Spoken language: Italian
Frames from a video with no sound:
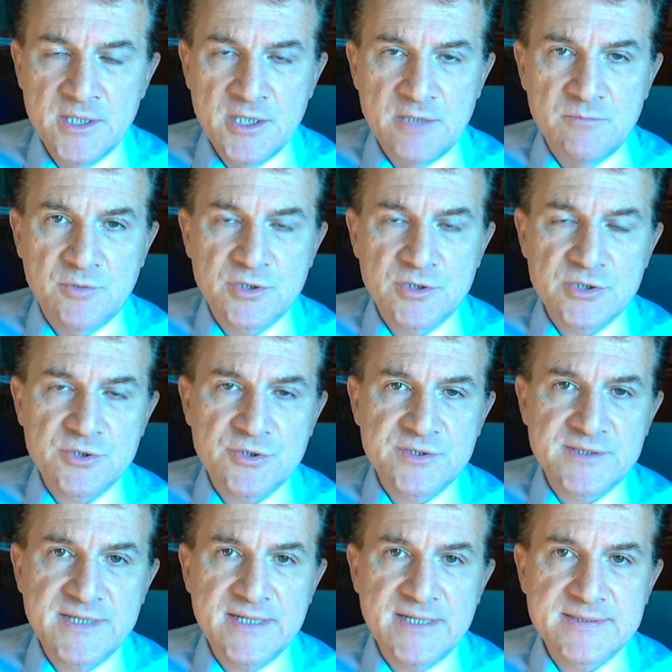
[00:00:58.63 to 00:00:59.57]
In buona
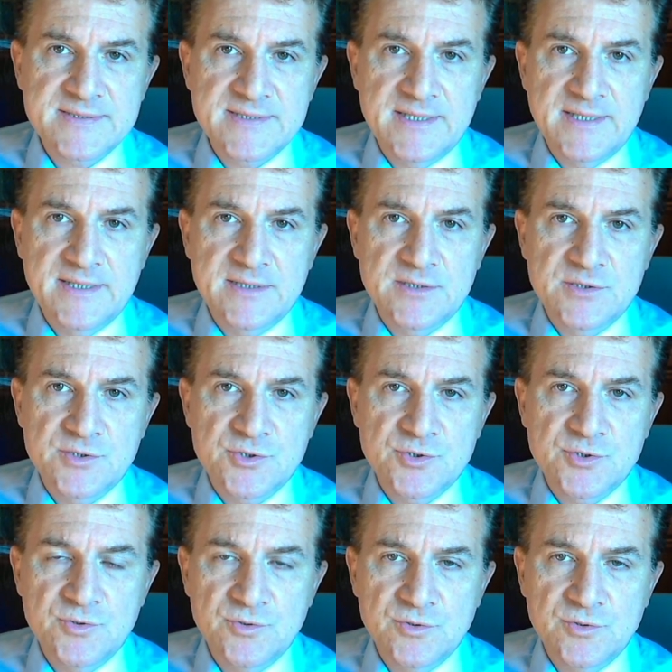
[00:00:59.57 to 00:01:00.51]
sostanza eh,
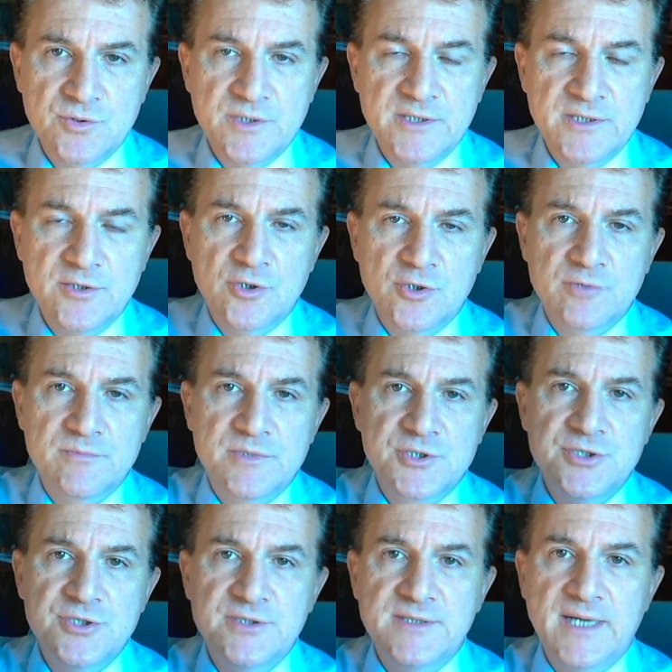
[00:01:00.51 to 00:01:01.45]
sono le norme
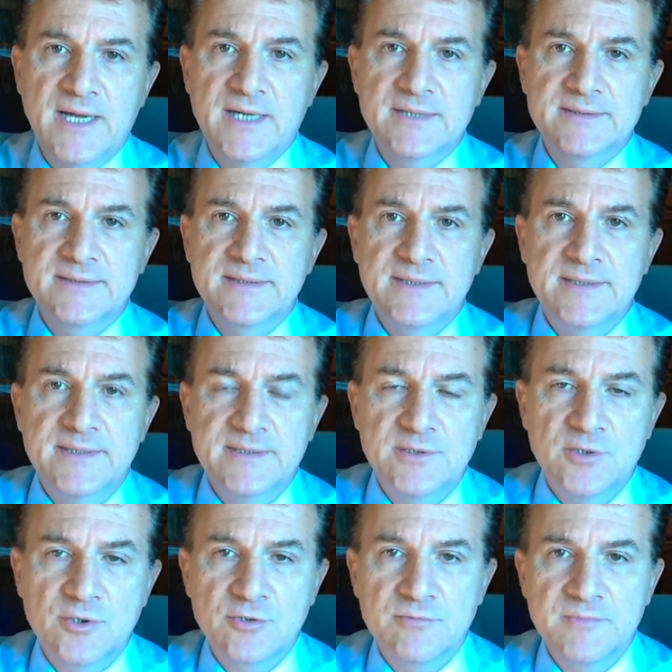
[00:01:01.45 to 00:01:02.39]
citate,
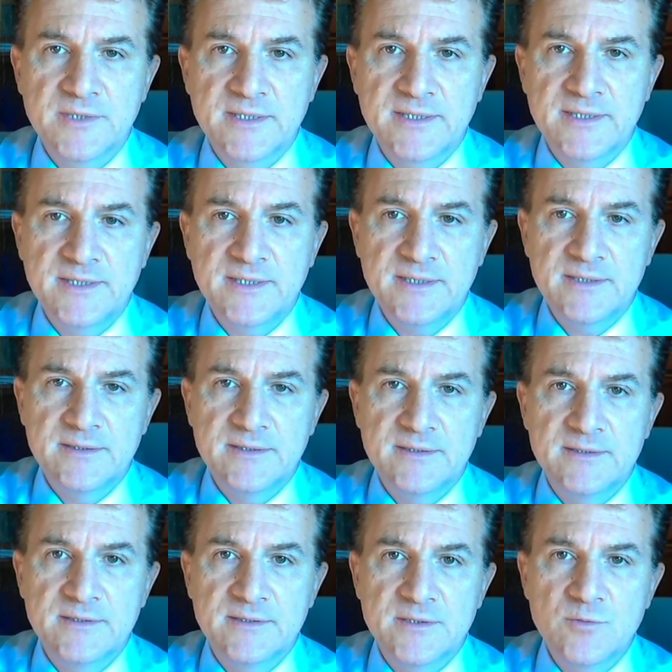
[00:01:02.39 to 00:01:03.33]
norme che
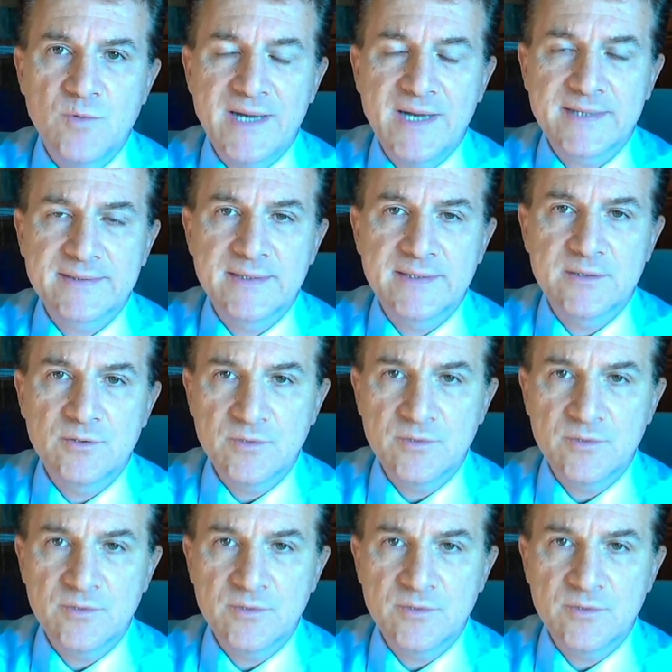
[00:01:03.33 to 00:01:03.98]
eh, riguardano